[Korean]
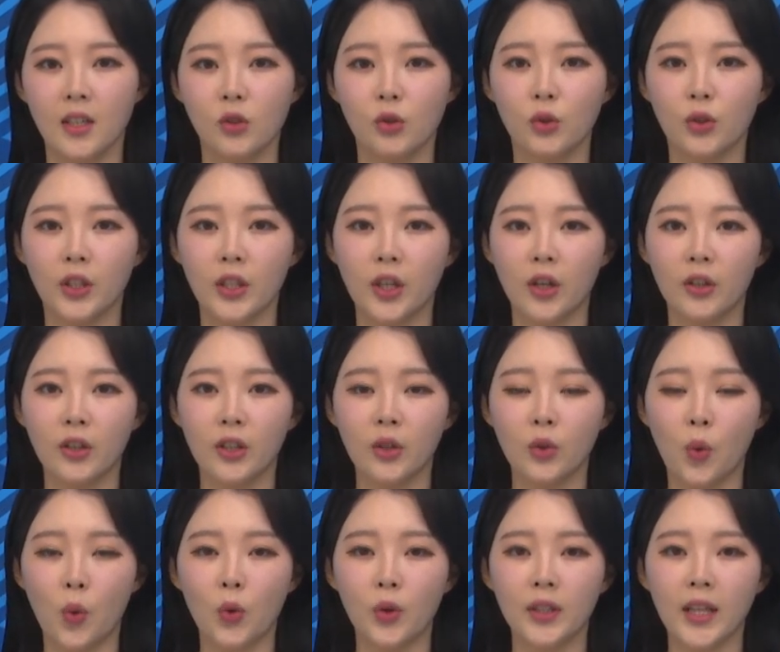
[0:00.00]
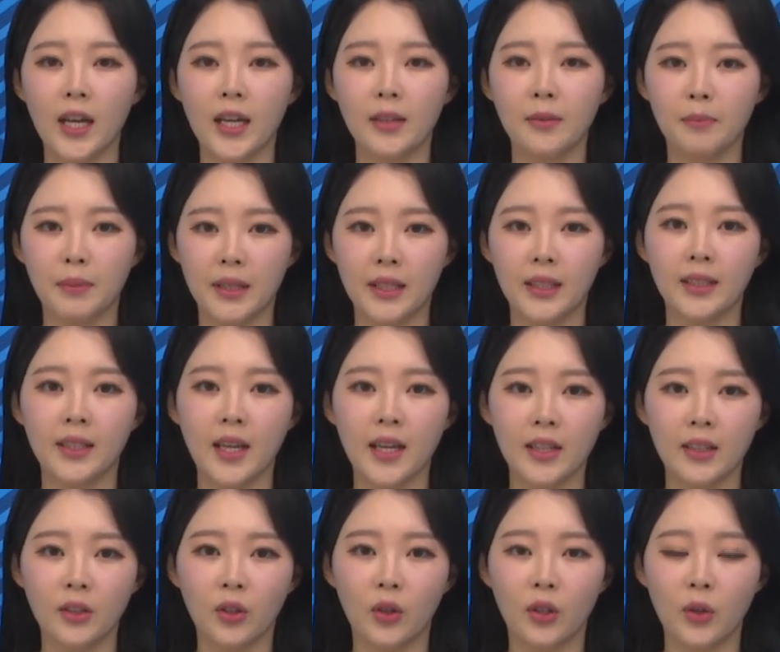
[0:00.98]
중기원은 공단
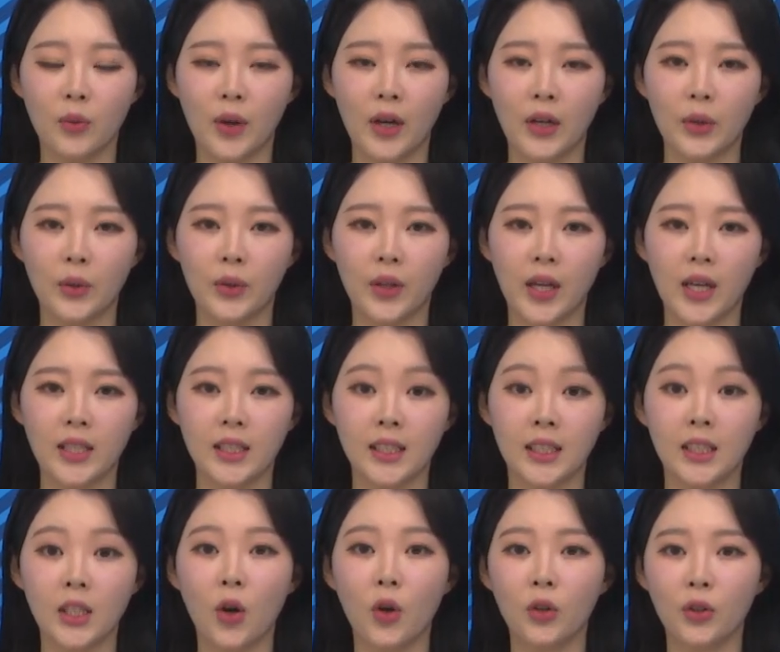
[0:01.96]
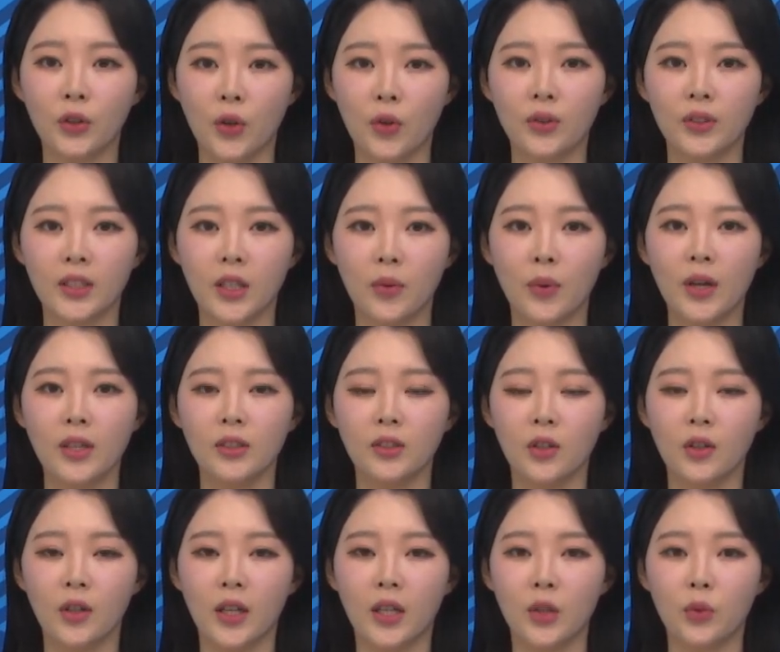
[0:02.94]
빅데이터를 활용해 지역 경제
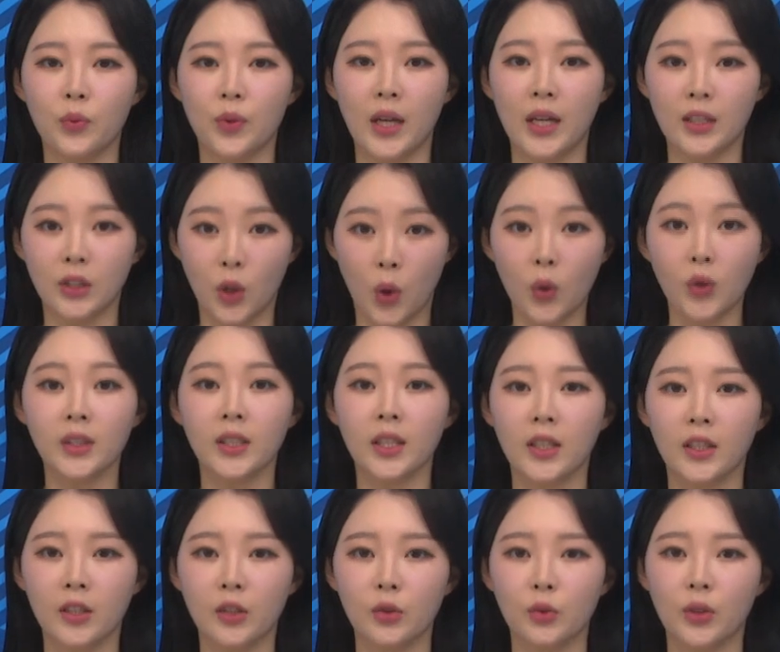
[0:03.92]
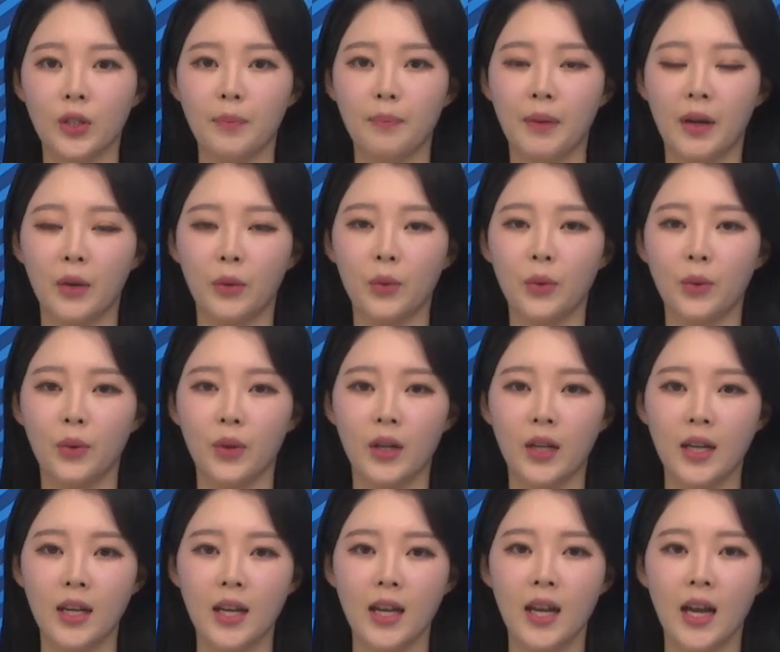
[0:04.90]
활성화를 위한 정책을 수립하고
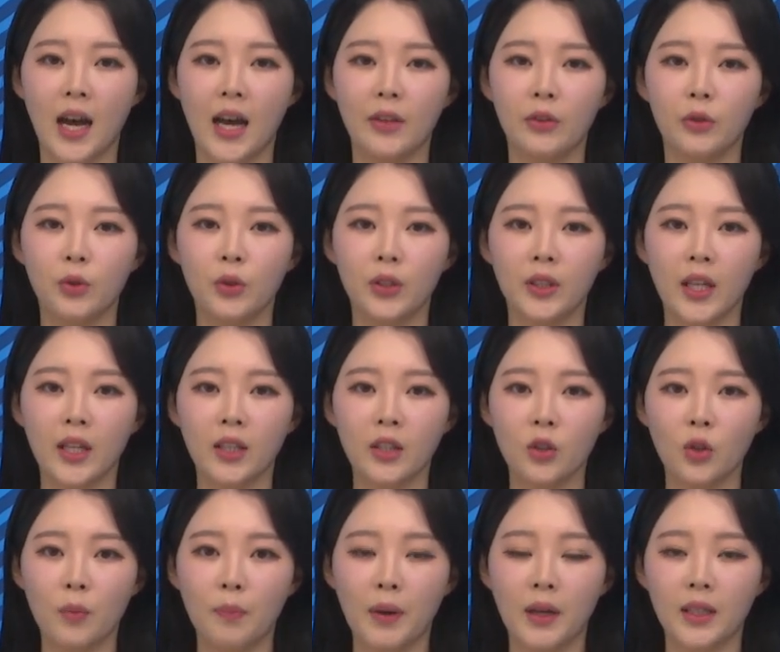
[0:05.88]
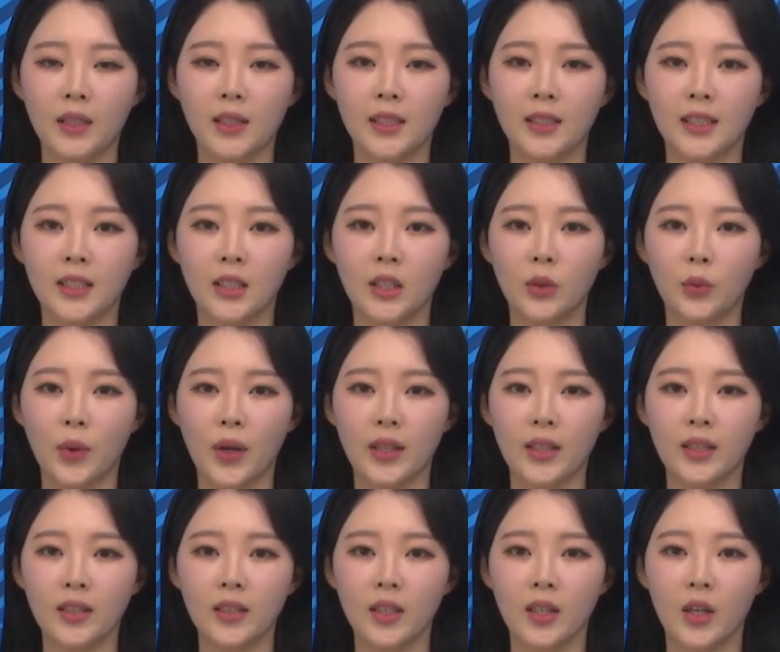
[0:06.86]
한국테크노파크
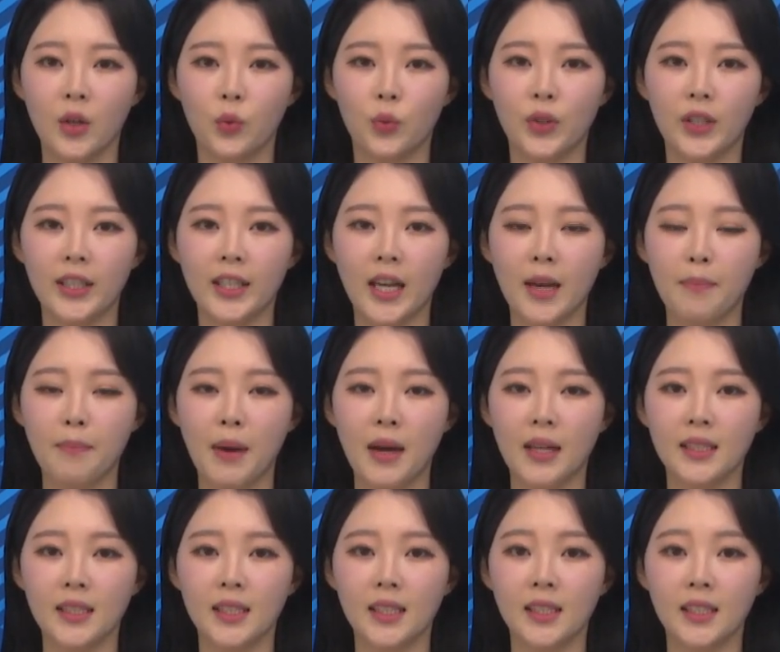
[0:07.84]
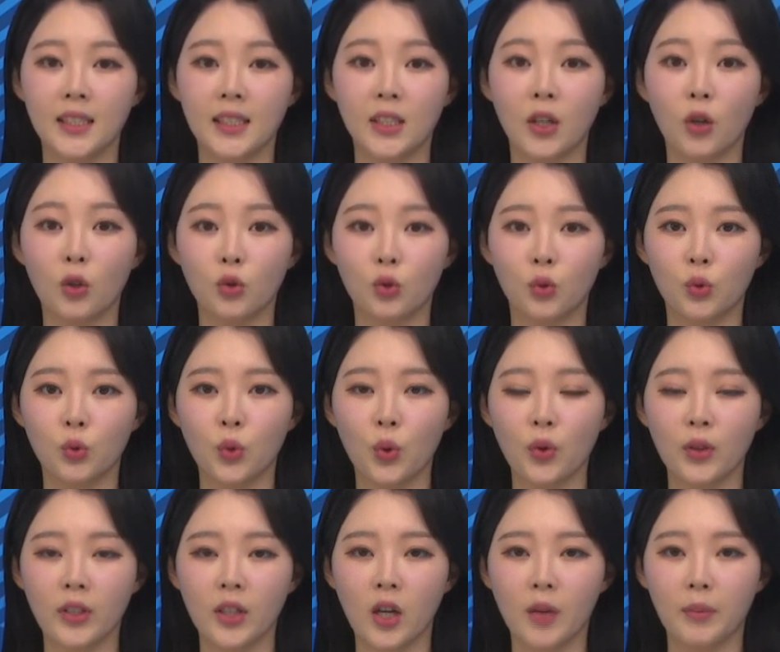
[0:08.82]
진흥회는 위기에 빠진 지역
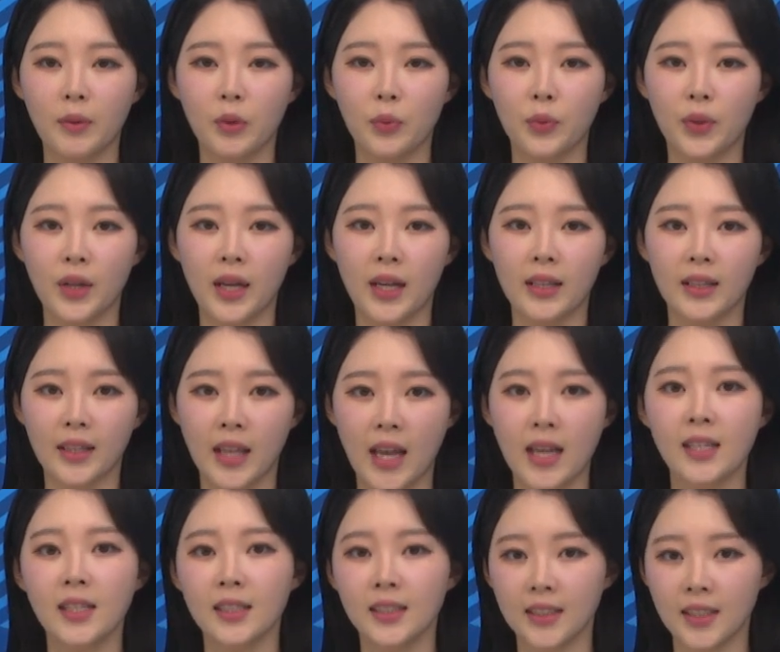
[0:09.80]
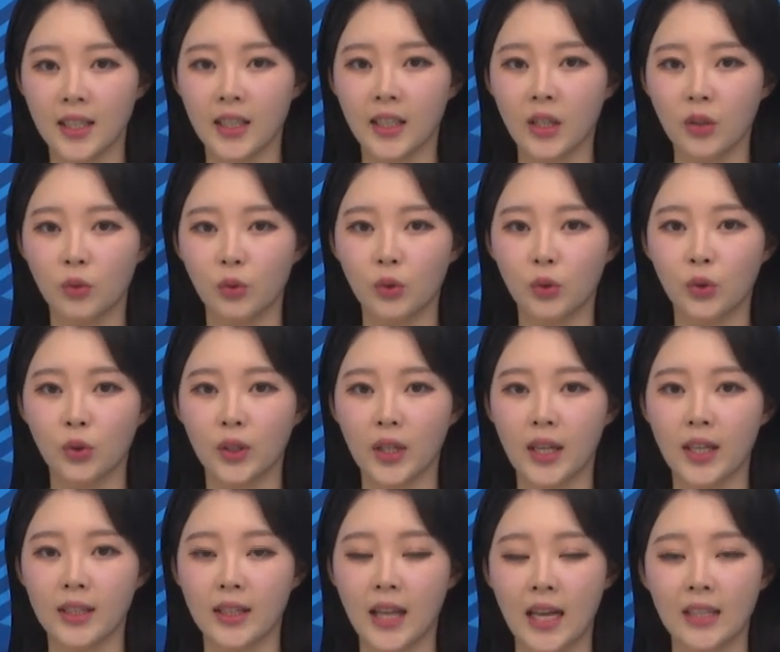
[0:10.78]
중소기업을 위한 대응체계
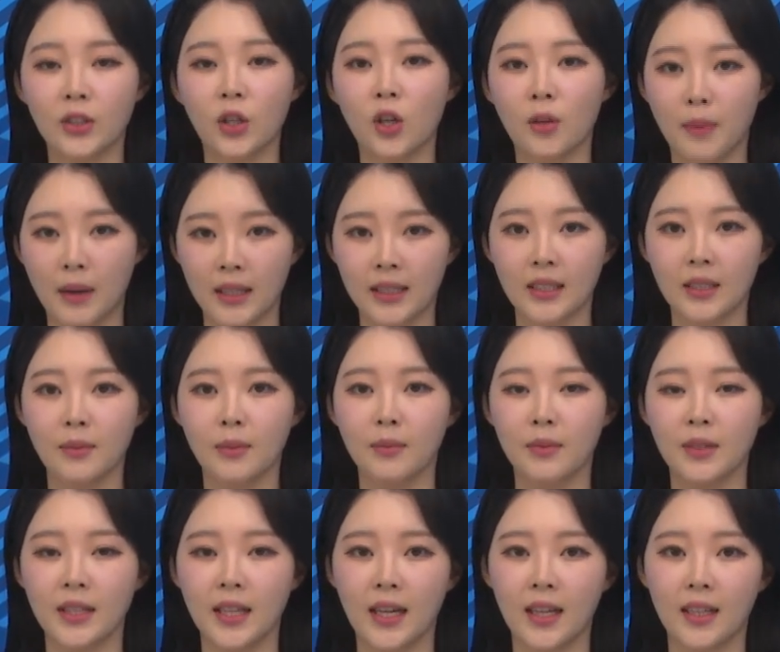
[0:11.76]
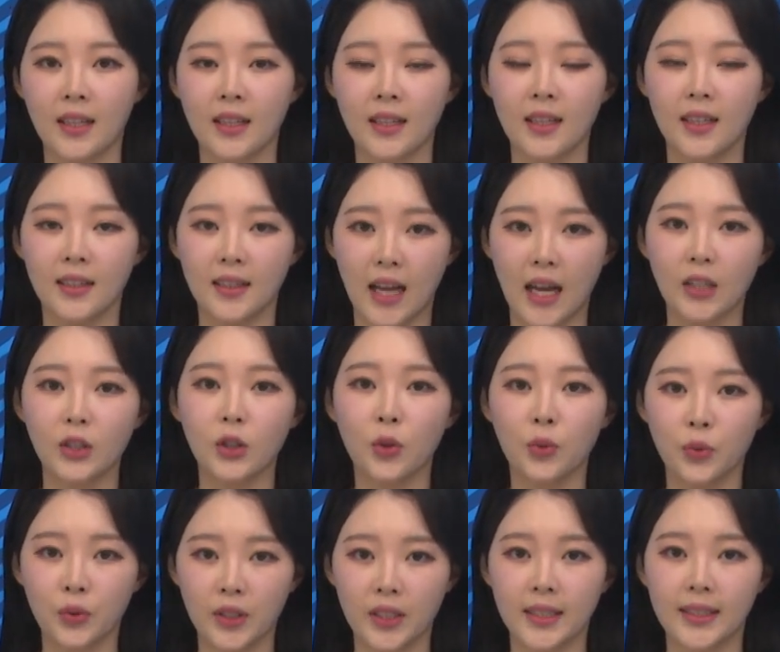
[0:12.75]
구축에 나설 방침입니다.
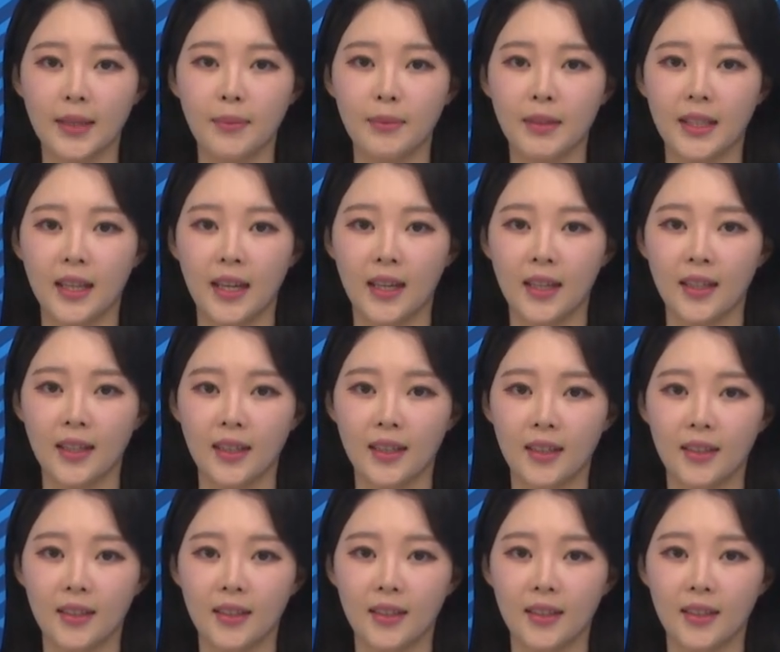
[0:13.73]
나정훈 기자입니다.